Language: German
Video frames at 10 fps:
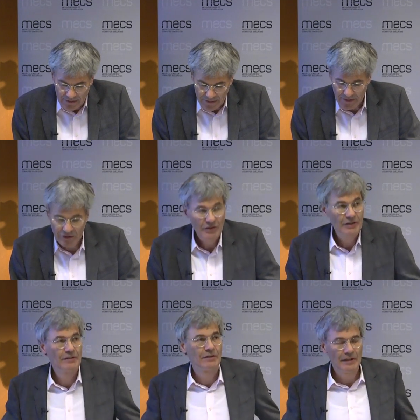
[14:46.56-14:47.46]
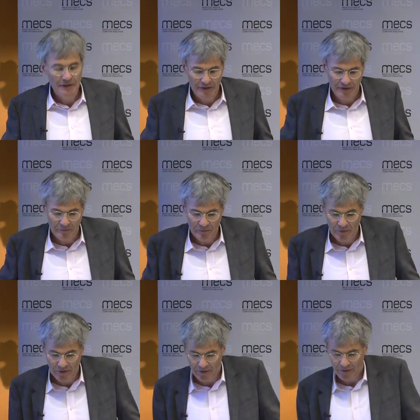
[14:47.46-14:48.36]
Das geschieht nicht im
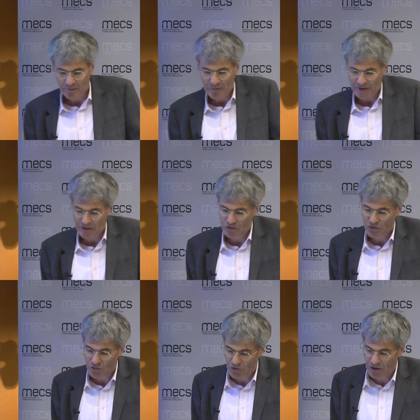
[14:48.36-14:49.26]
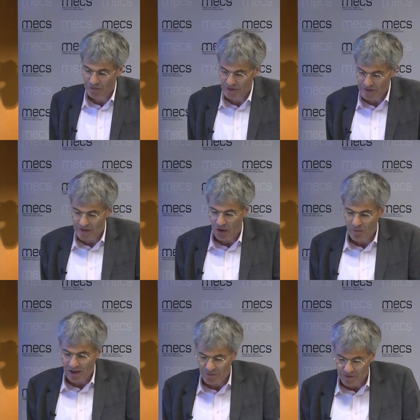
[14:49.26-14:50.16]
Blick zurück auf das
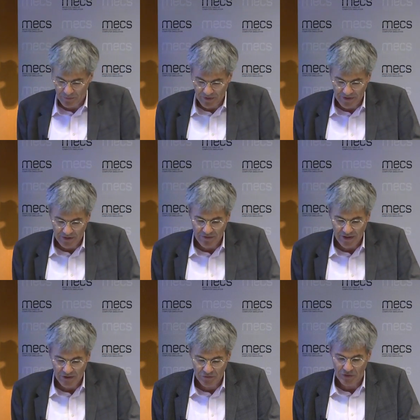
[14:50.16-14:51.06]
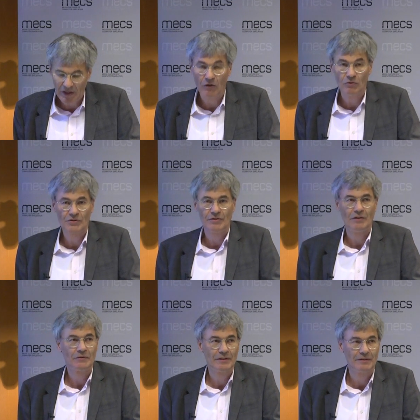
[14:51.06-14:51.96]
zauberhafte Bild der Welt von außen,
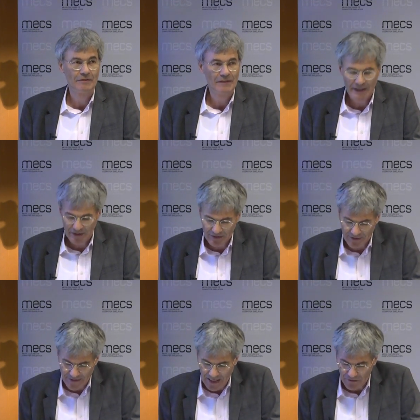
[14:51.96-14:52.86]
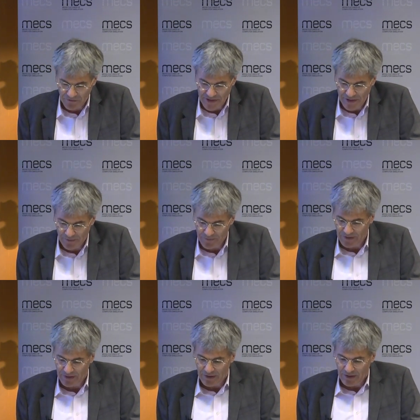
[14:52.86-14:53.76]
auf den fleckigen Saphir,
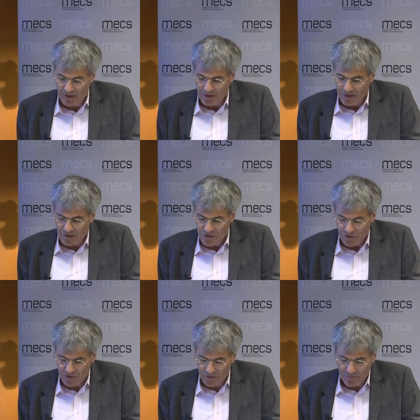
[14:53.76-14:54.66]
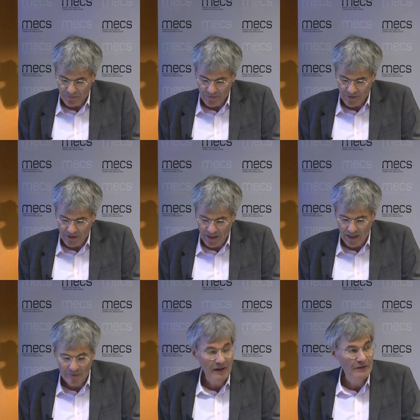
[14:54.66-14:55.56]
sondern
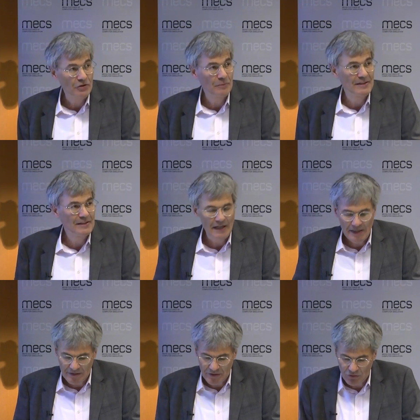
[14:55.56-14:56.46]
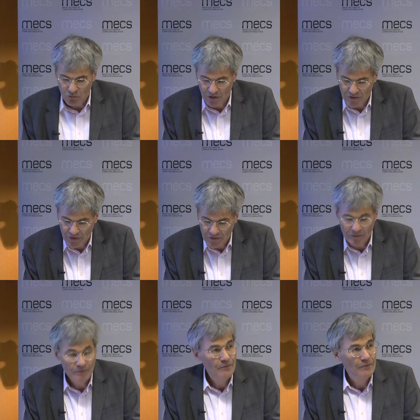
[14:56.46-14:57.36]
innerhalb eines speziellen
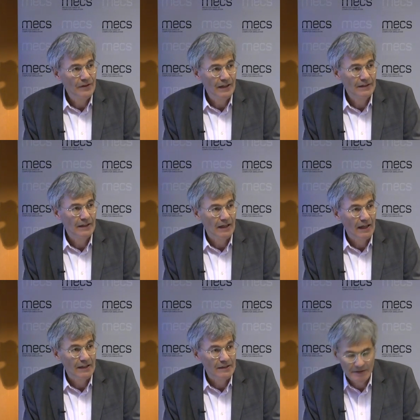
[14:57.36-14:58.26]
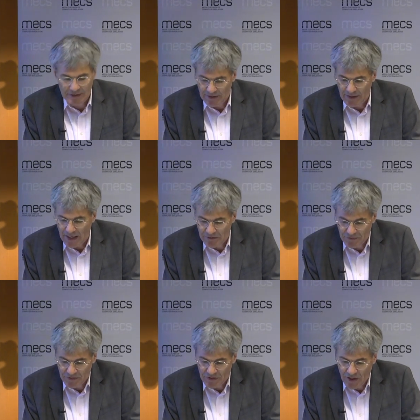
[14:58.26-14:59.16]
Diskurses, der da heißt
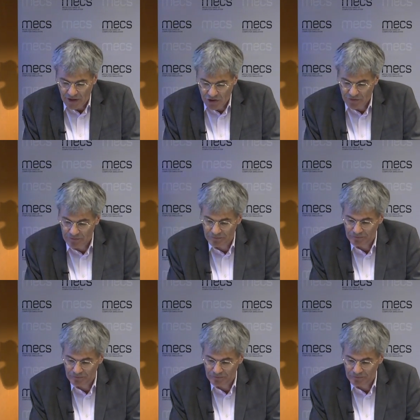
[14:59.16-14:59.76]
Life Detection.